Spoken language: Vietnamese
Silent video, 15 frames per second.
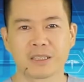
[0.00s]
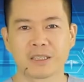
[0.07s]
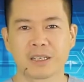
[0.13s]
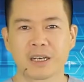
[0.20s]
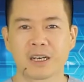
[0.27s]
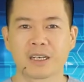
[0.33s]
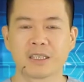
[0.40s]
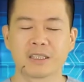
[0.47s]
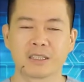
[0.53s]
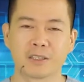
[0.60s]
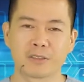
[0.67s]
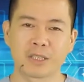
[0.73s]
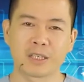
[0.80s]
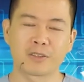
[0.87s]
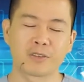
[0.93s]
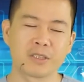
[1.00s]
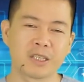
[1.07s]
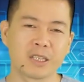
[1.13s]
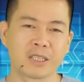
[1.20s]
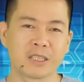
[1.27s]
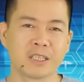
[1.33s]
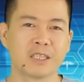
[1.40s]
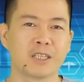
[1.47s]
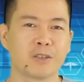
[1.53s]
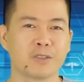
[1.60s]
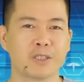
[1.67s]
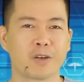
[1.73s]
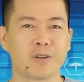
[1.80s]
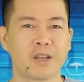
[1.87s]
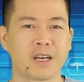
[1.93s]
À, tiểu dắt có nghĩa là đi tiểu
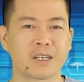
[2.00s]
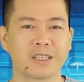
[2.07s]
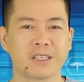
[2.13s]
nhiều lần,